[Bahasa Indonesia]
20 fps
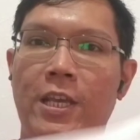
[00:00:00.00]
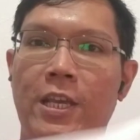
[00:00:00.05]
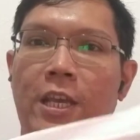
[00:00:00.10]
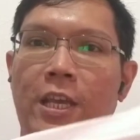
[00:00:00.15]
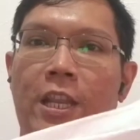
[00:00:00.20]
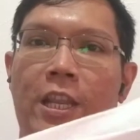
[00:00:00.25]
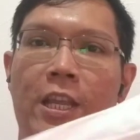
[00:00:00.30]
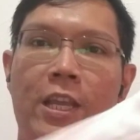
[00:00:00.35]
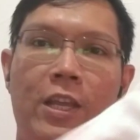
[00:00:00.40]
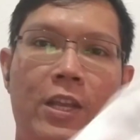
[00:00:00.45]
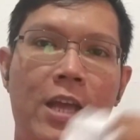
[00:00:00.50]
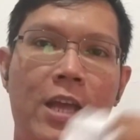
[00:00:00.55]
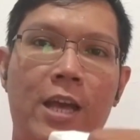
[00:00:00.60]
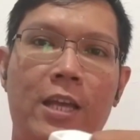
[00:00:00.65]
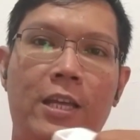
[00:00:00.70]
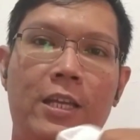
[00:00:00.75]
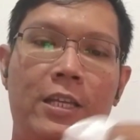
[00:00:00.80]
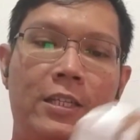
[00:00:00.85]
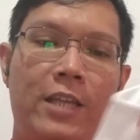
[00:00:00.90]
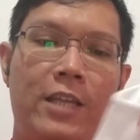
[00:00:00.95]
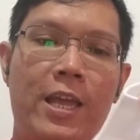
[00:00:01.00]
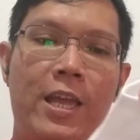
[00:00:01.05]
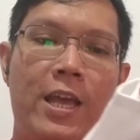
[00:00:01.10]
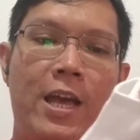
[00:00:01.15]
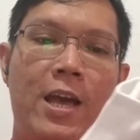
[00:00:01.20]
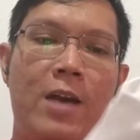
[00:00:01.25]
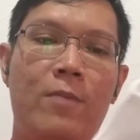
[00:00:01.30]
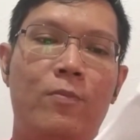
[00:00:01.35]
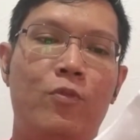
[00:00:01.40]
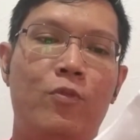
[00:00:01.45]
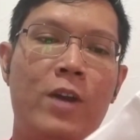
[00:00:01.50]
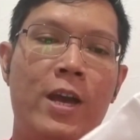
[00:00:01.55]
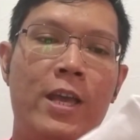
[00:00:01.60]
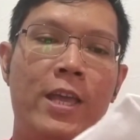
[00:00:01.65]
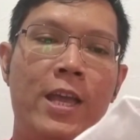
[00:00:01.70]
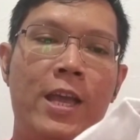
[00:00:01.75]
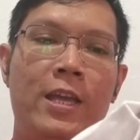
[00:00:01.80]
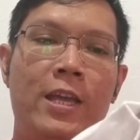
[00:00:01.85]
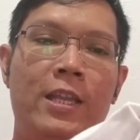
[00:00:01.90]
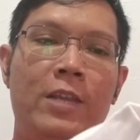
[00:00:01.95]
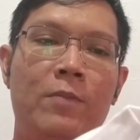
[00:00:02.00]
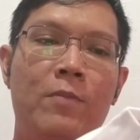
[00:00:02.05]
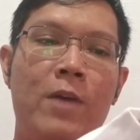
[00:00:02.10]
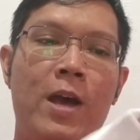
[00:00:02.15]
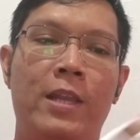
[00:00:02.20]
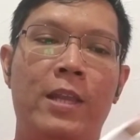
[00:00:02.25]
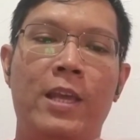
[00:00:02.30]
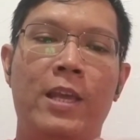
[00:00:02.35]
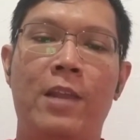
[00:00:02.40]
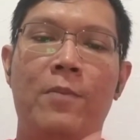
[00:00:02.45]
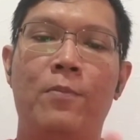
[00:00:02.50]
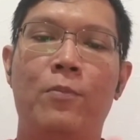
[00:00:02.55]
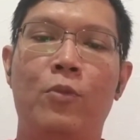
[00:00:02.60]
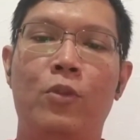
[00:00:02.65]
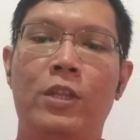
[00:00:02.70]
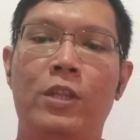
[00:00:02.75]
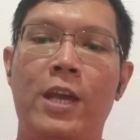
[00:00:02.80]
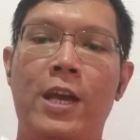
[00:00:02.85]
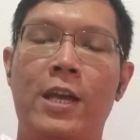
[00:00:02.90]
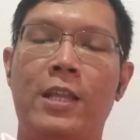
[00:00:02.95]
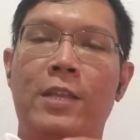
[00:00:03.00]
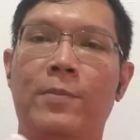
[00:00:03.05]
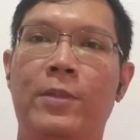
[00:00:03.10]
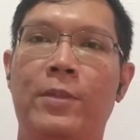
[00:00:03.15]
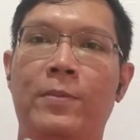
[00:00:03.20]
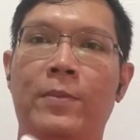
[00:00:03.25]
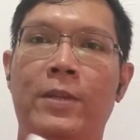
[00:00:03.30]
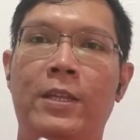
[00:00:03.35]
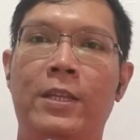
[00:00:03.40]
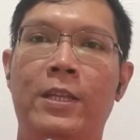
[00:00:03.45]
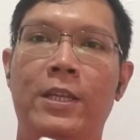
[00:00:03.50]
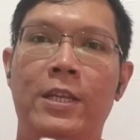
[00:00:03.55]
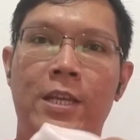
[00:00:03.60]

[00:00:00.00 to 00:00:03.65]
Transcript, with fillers: Ini udah saya buka ya ini bahannya lembut ya teman-teman.